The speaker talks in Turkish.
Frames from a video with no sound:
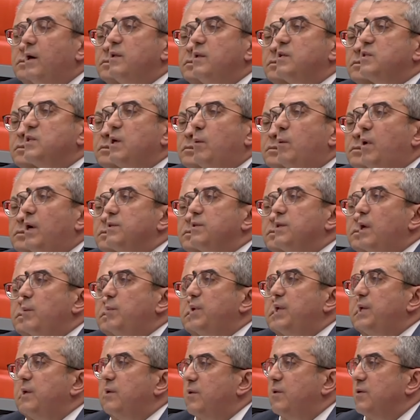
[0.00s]
aynı
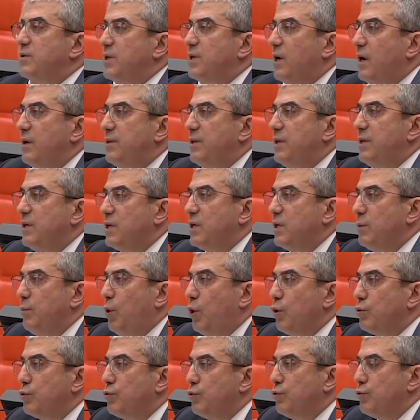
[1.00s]
zamanda bir iktisadi
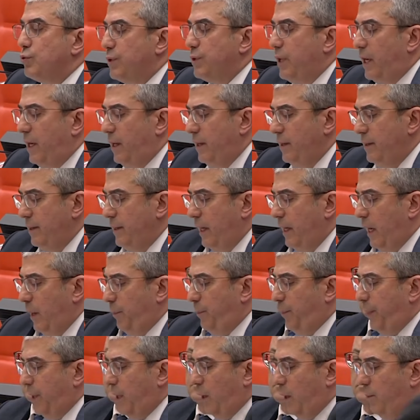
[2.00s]
yıkım olduğunu da
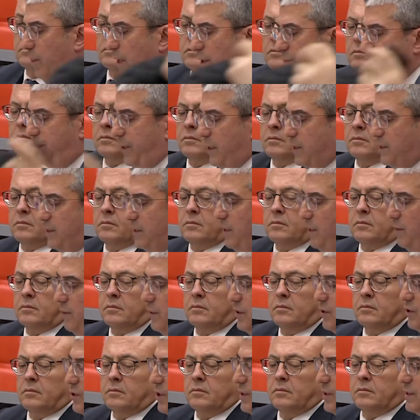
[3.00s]
hep beraber farkına
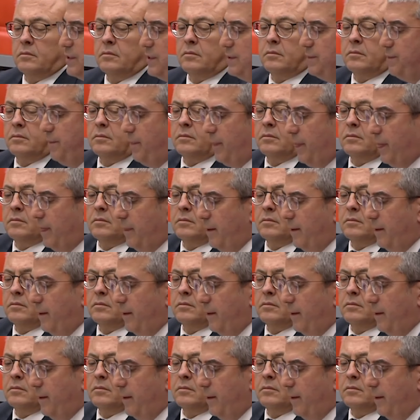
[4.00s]
varacağız.